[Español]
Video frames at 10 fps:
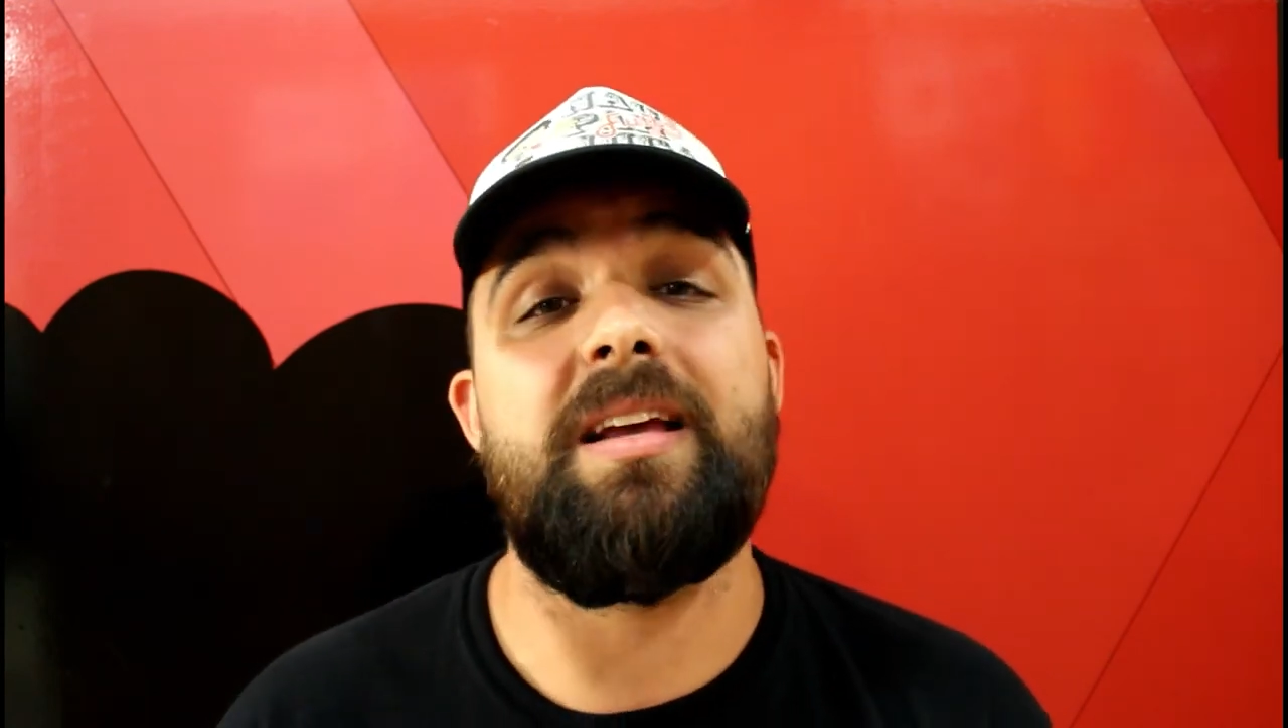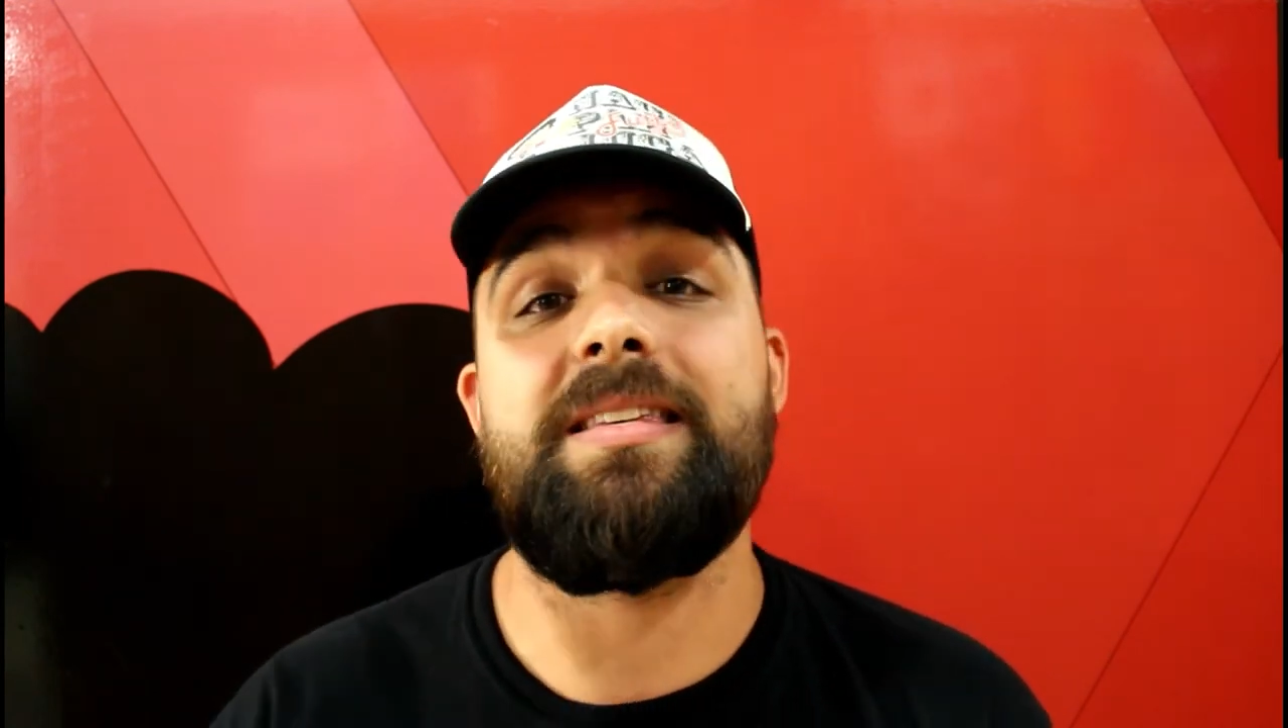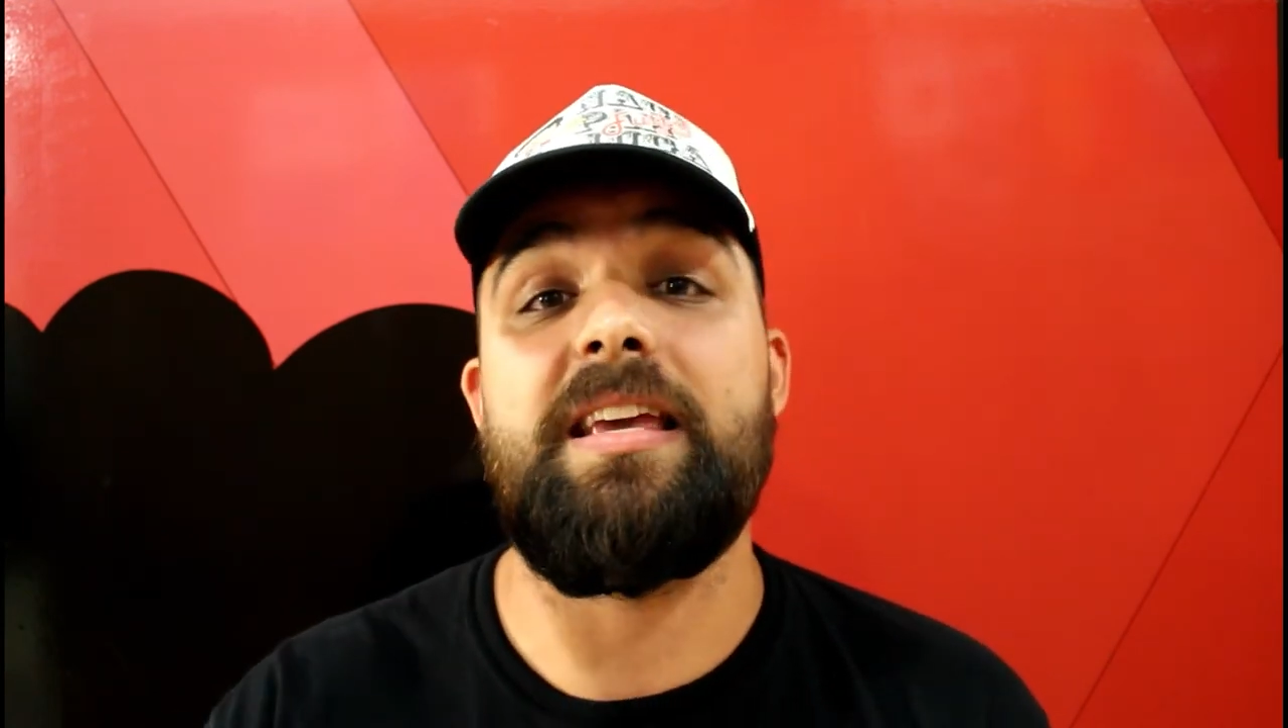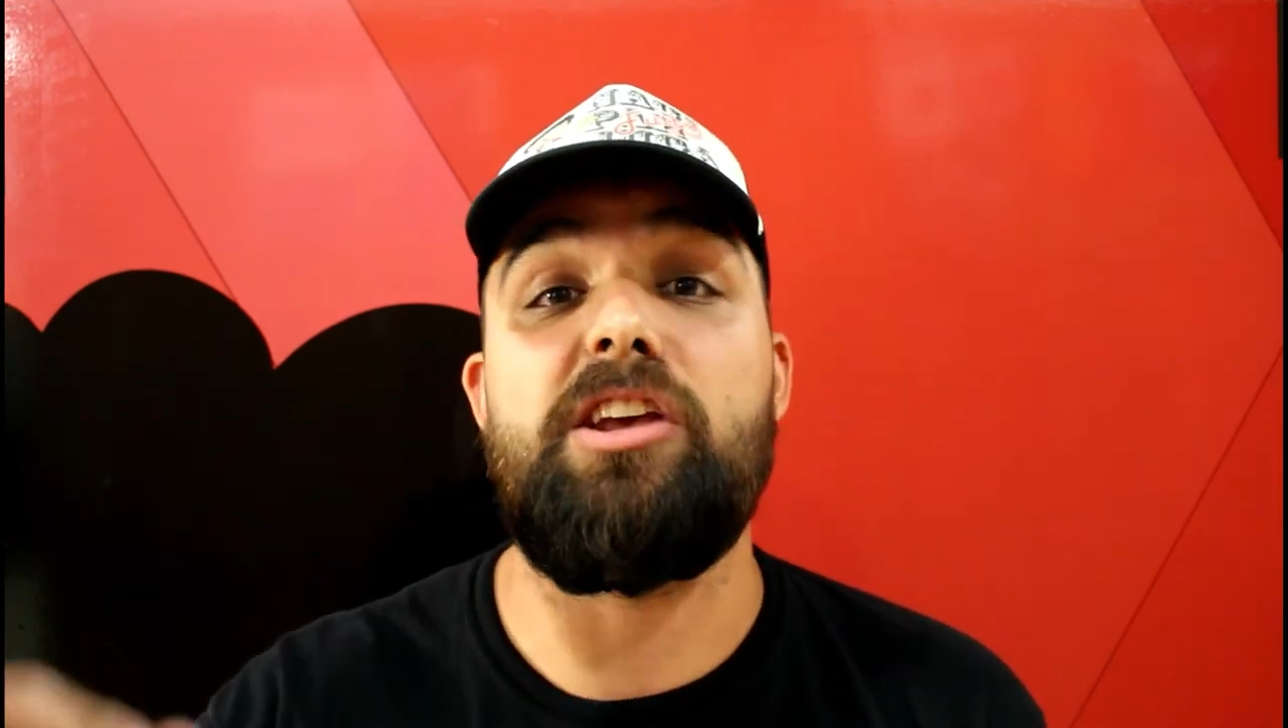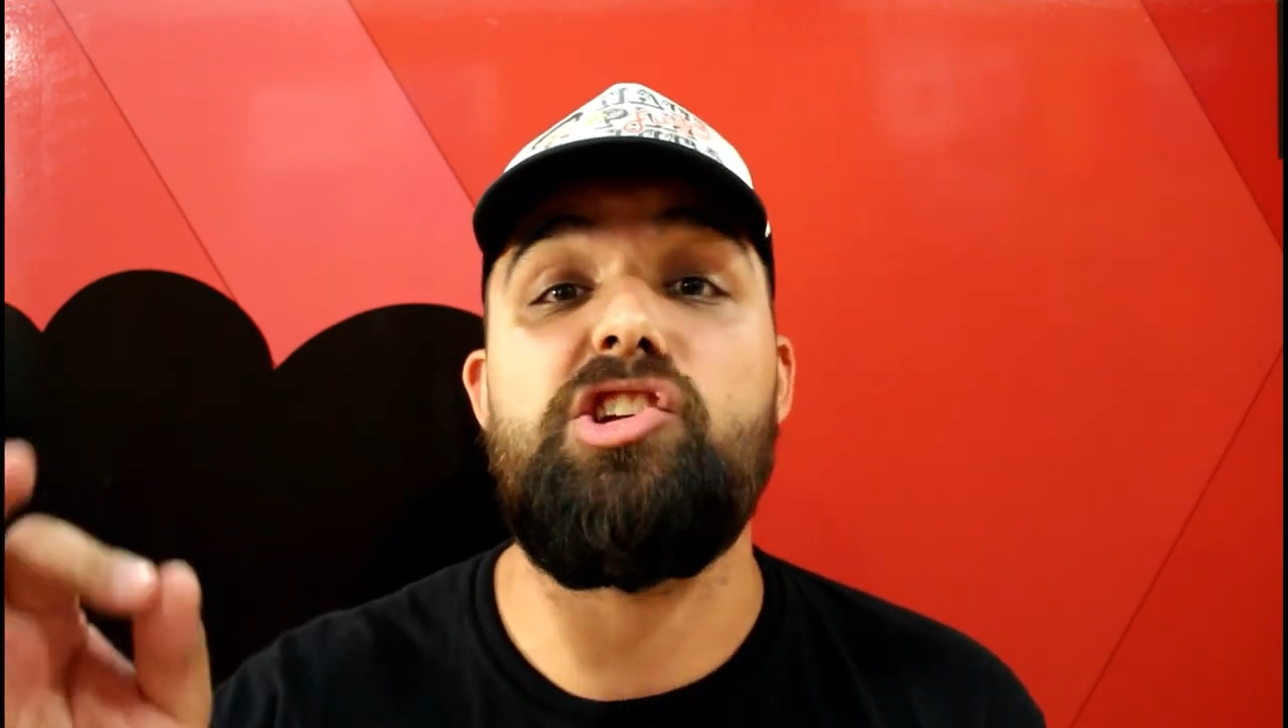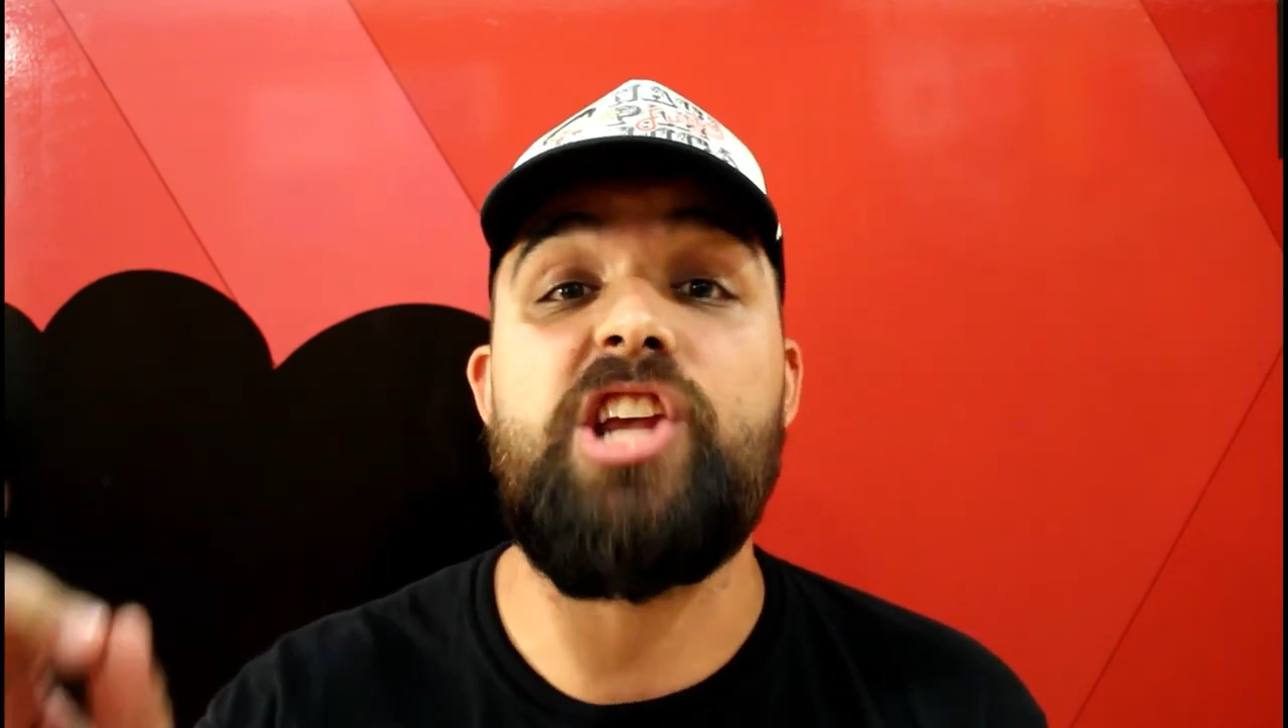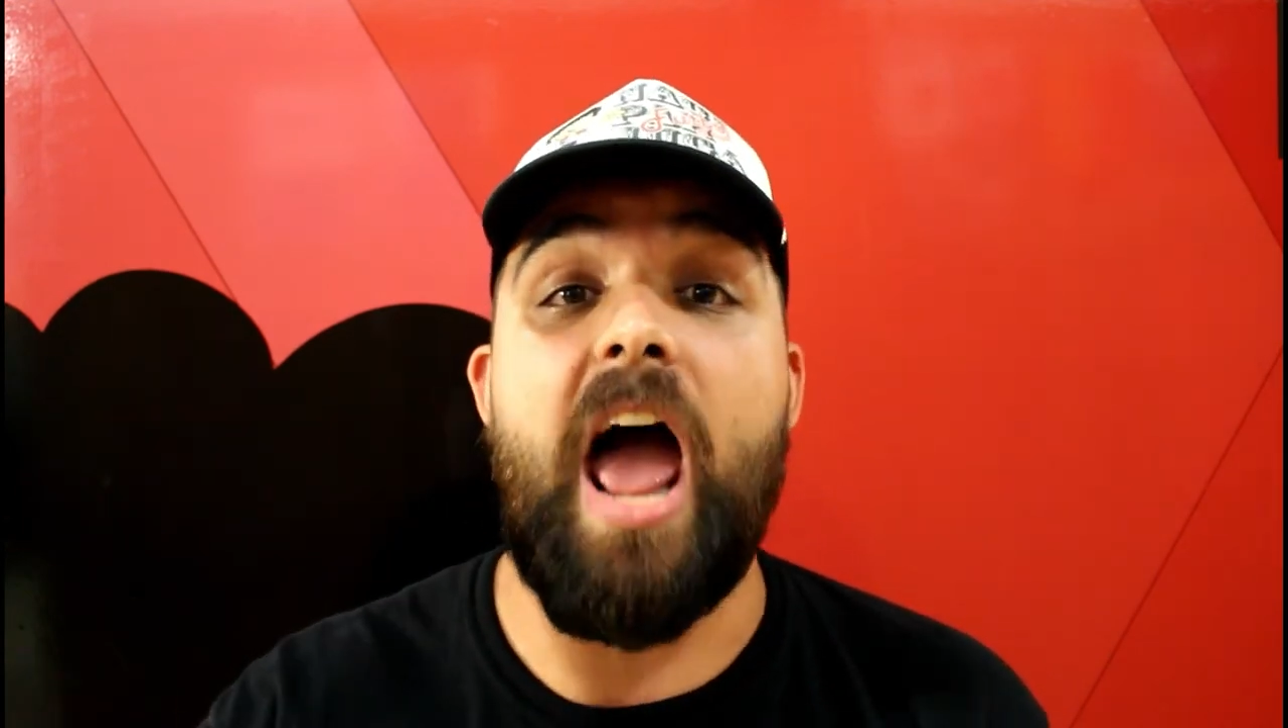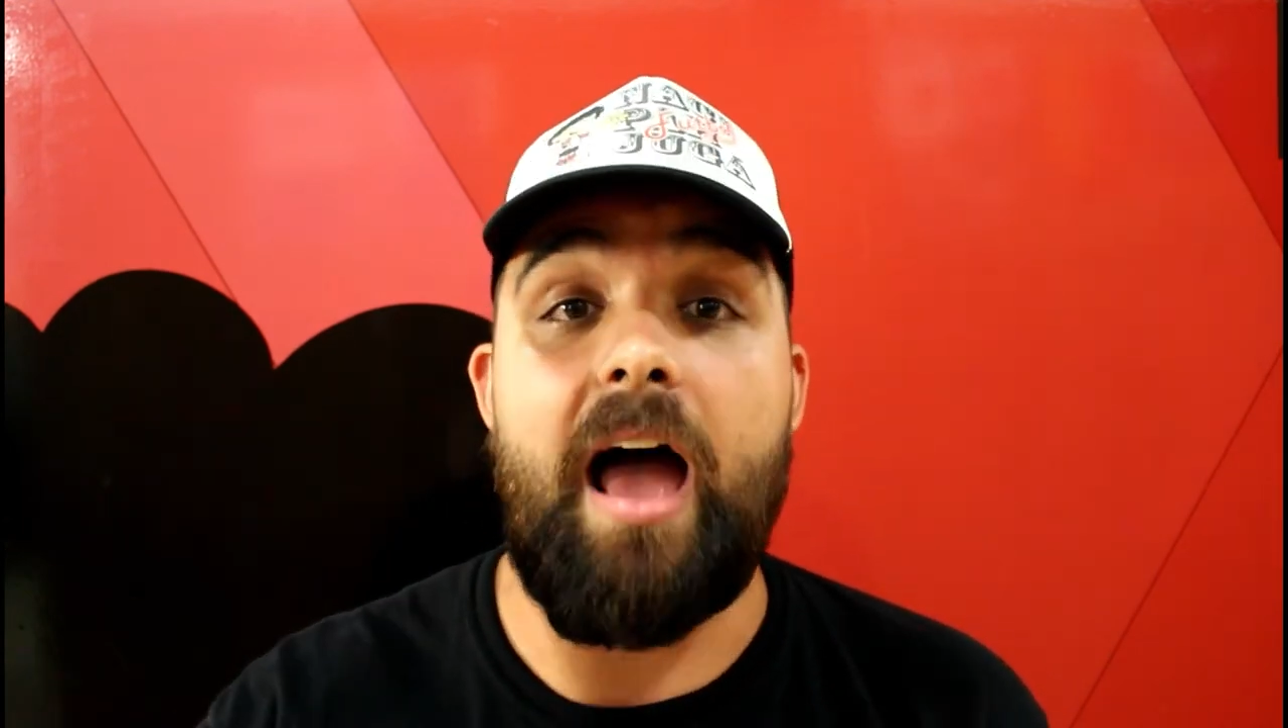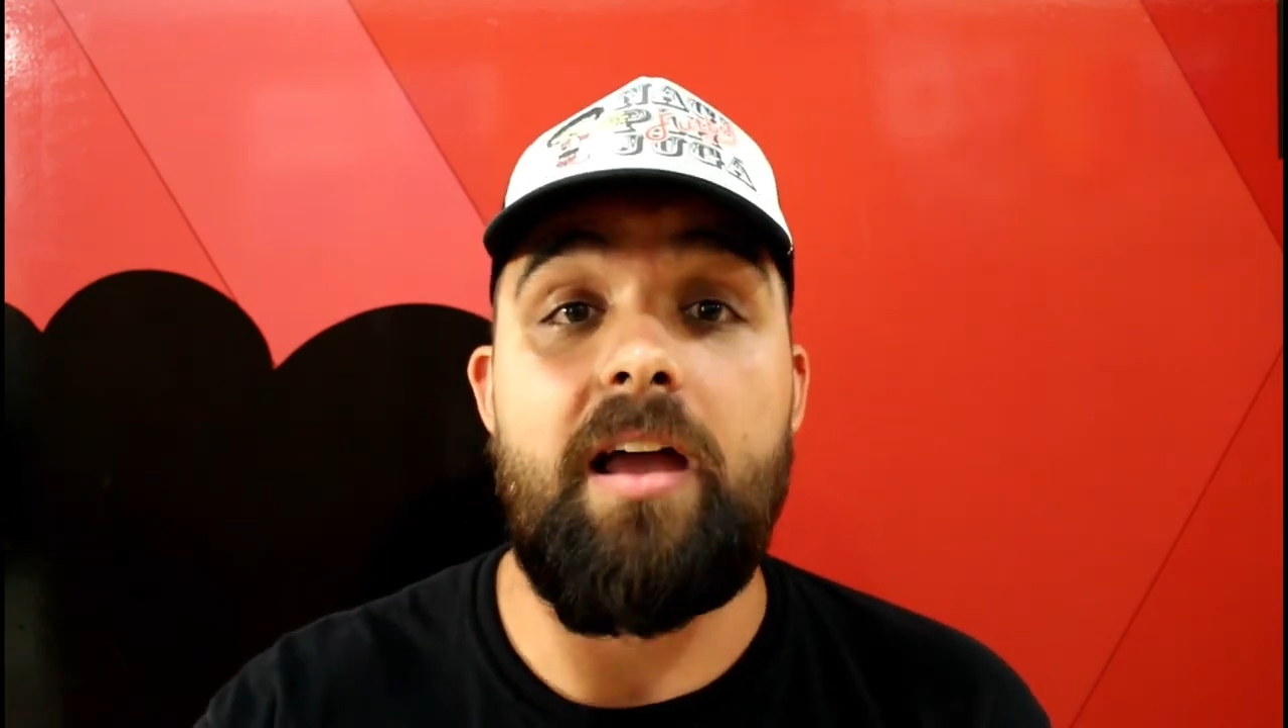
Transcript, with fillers: así que ya,